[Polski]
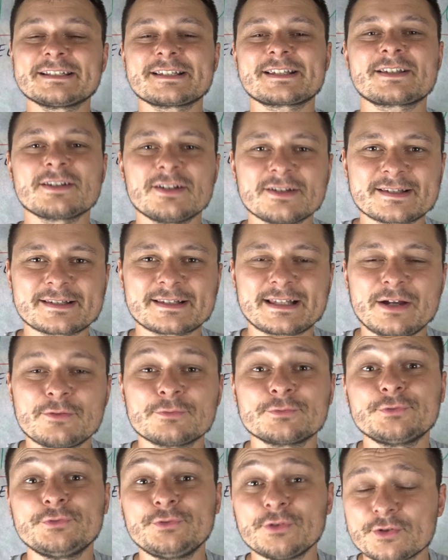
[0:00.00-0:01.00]

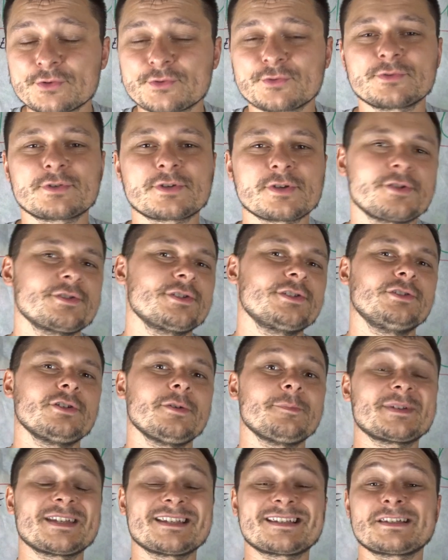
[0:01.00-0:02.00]
został dorzucony do
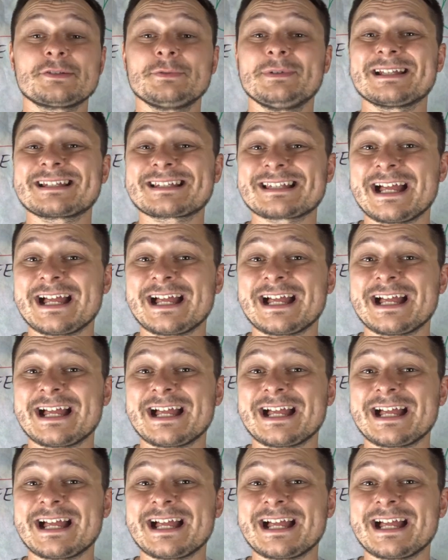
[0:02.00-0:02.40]
przesyłek z